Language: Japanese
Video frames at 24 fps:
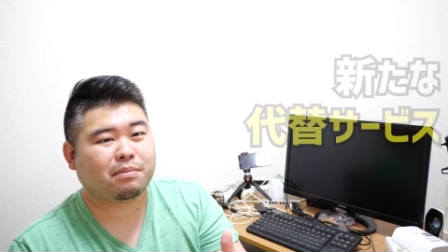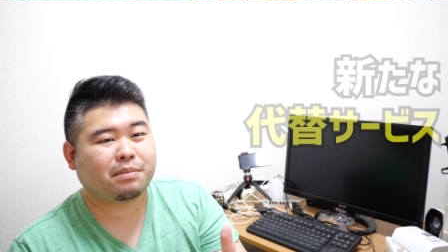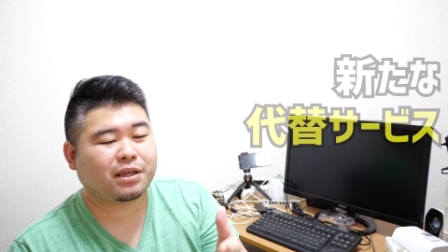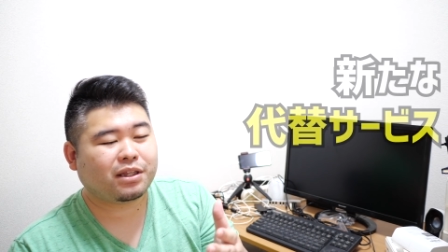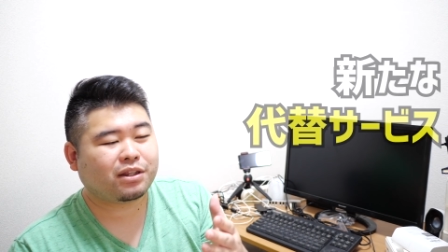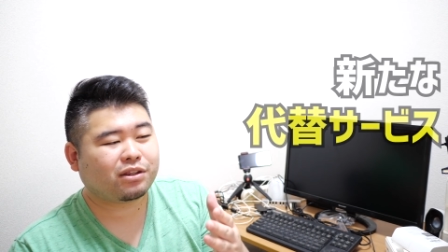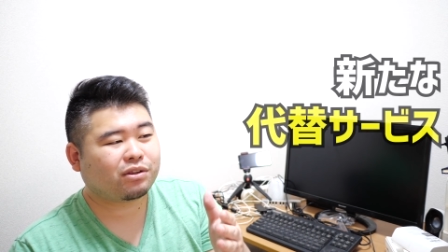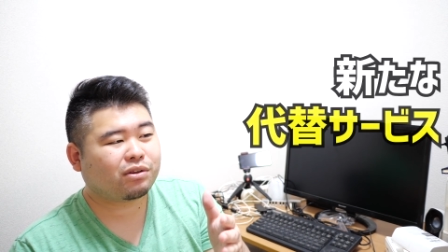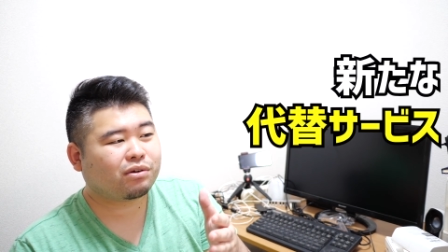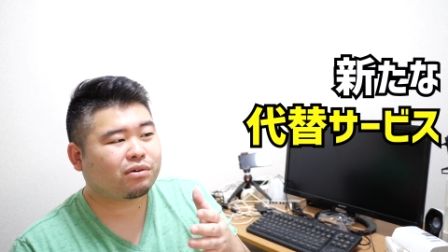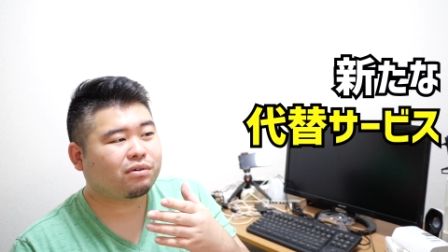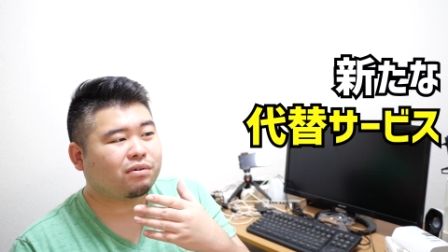
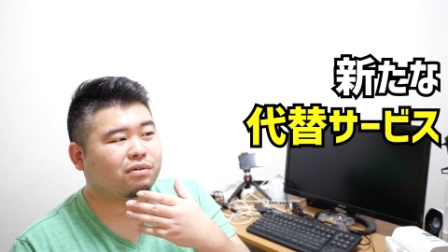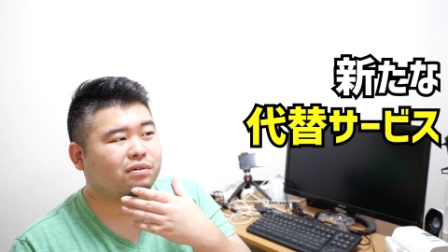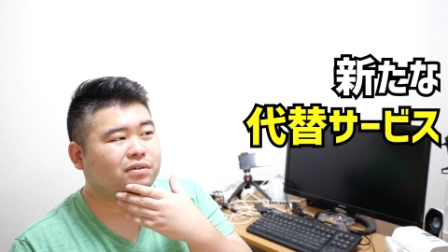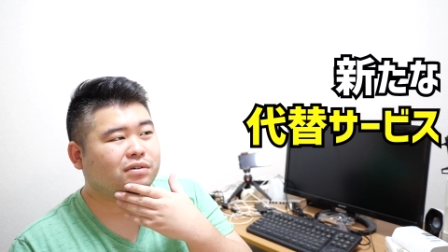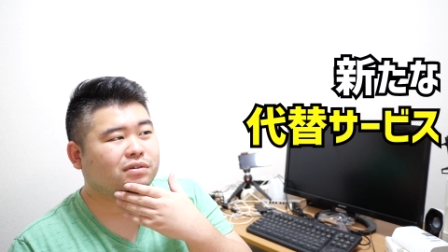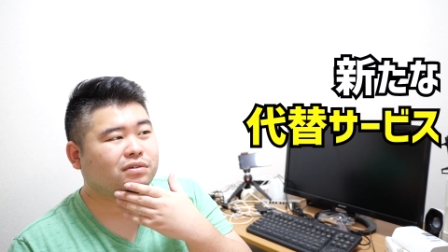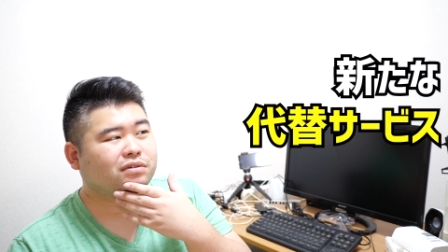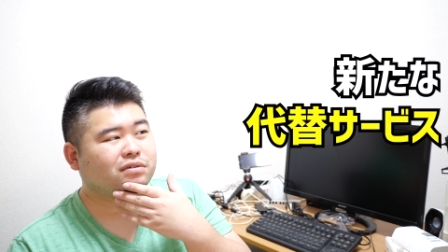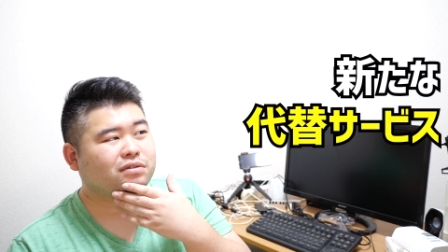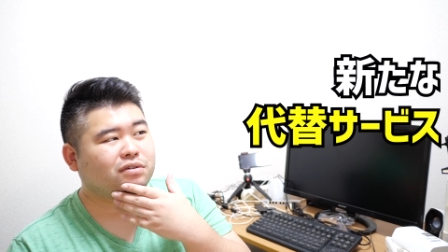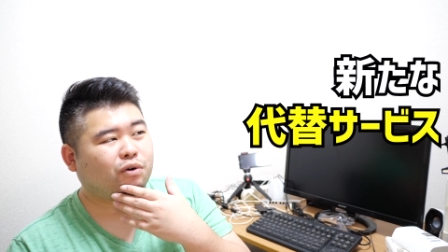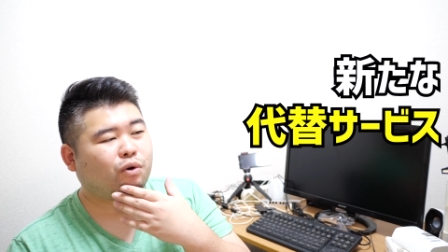
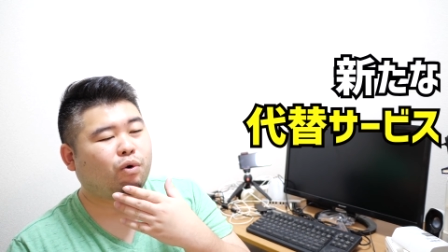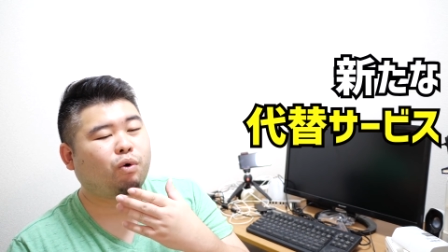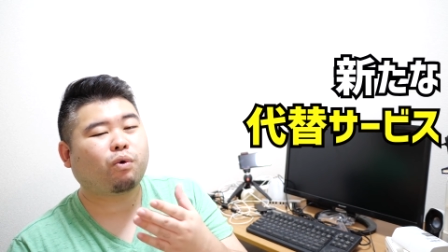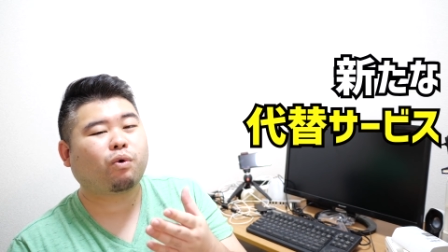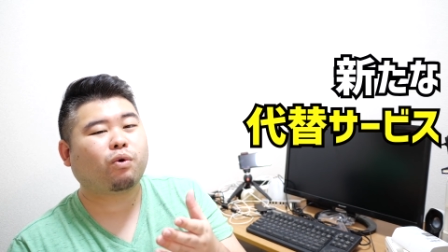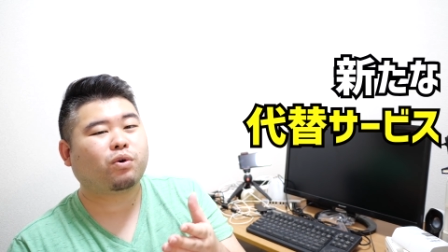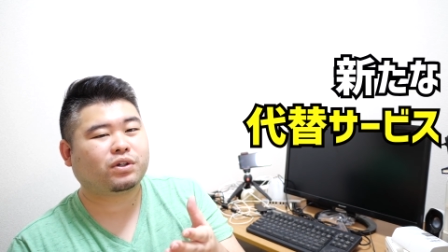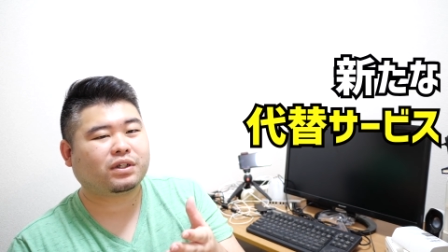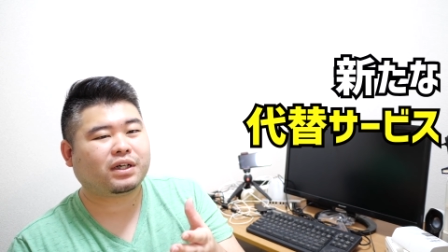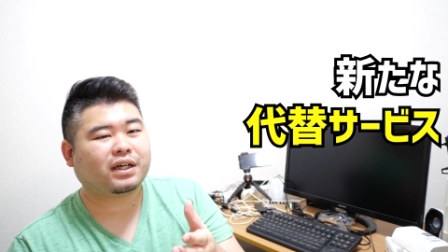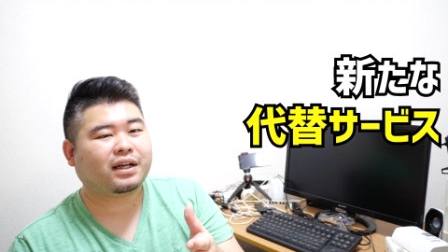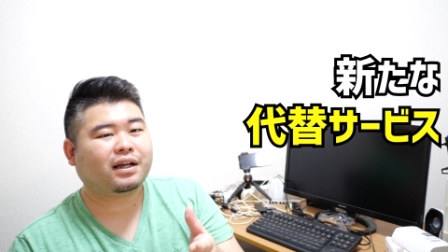ミッドロール広
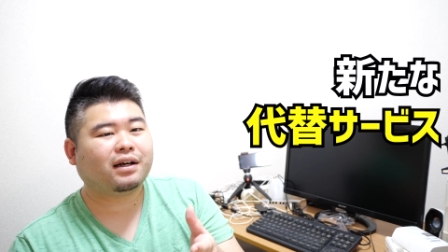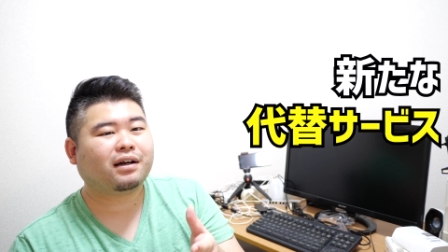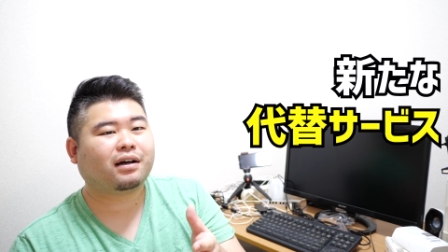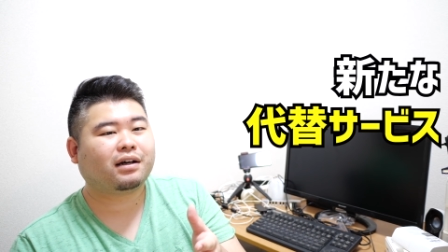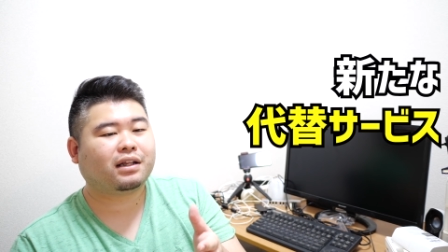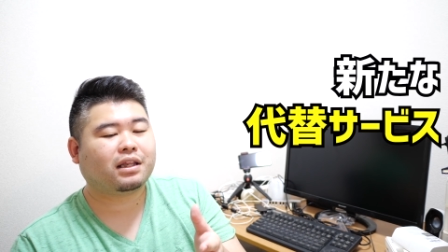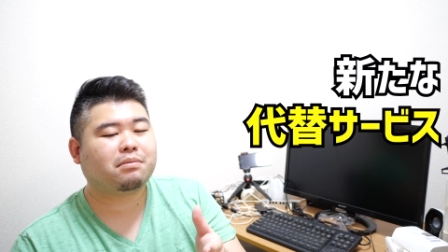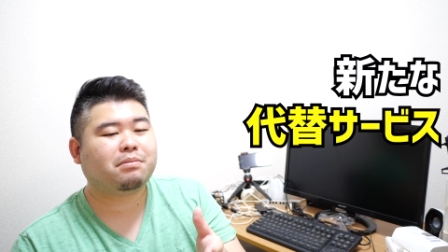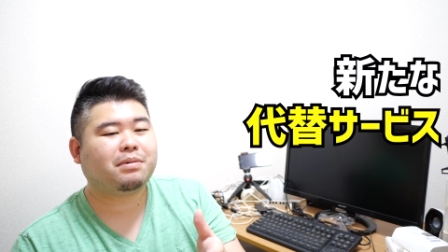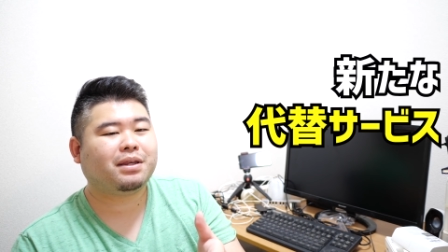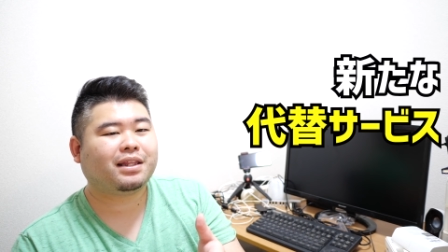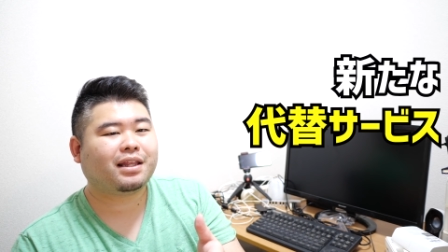告かなん
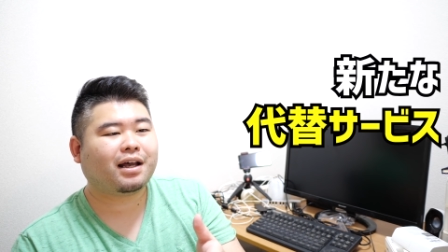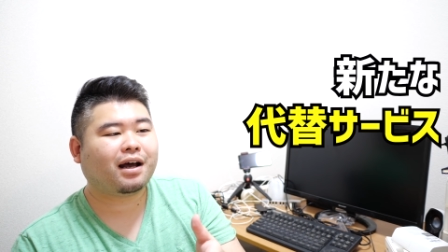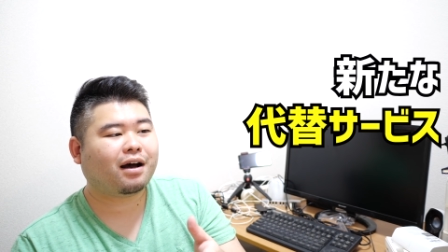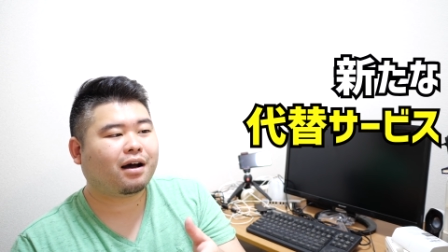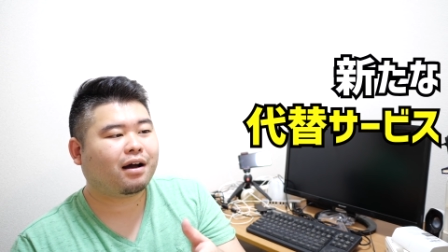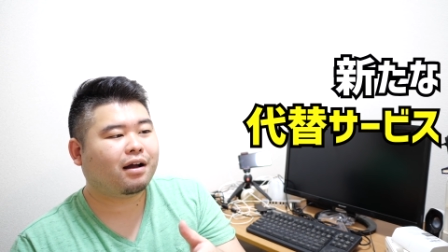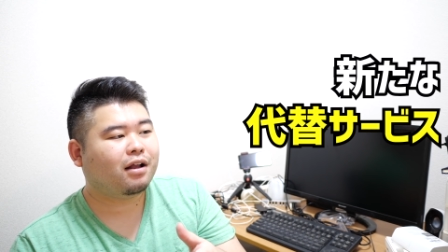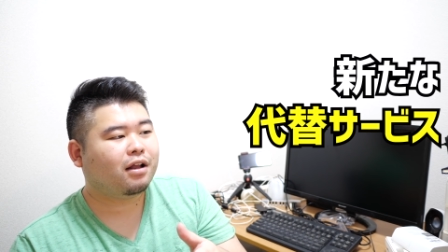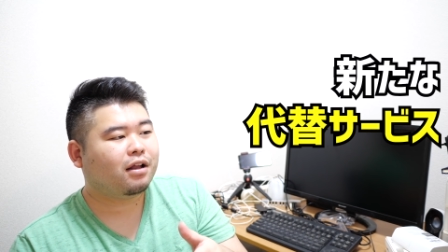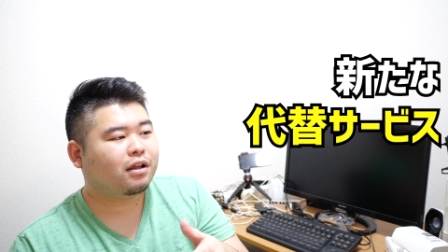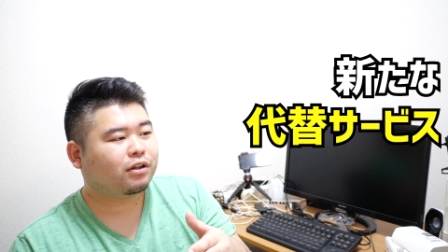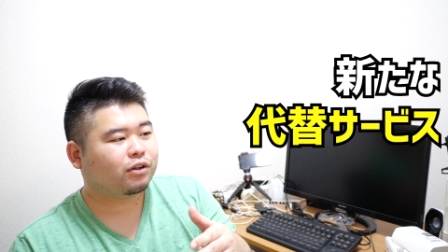かで見
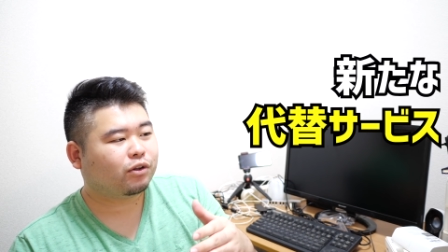た、